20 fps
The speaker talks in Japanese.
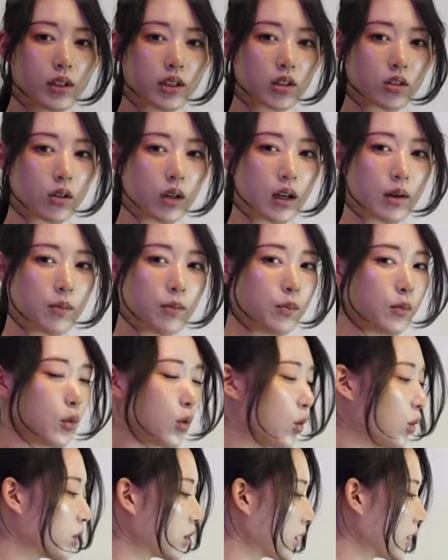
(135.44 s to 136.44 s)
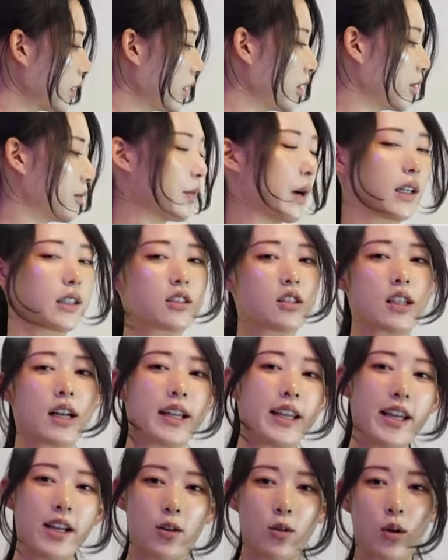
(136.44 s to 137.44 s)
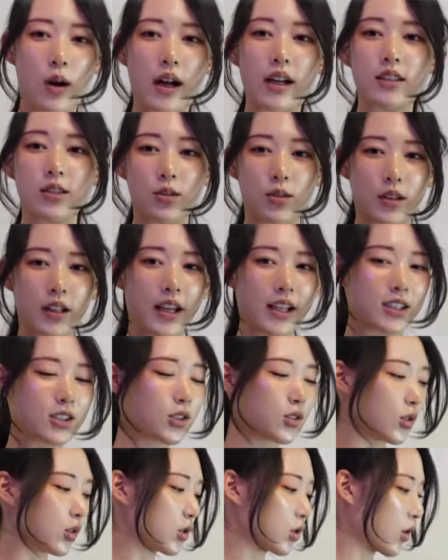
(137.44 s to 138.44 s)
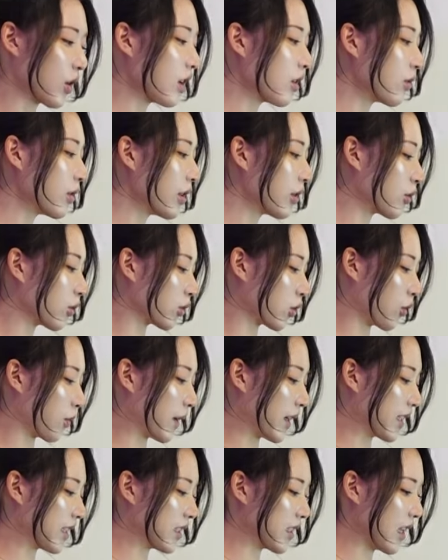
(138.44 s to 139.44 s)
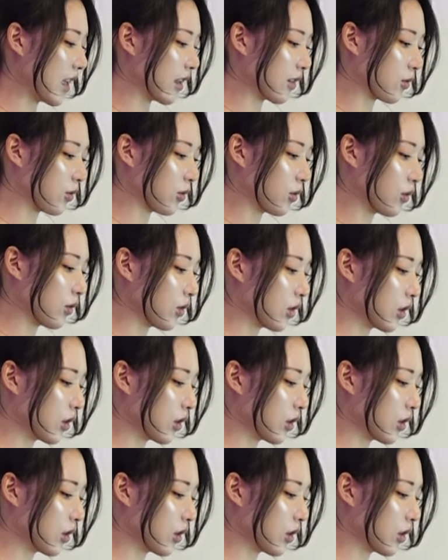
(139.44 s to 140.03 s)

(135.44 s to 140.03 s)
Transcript: イントが多すぎるバッグが1個あるのでちょっとそれを1個飛ばしてこの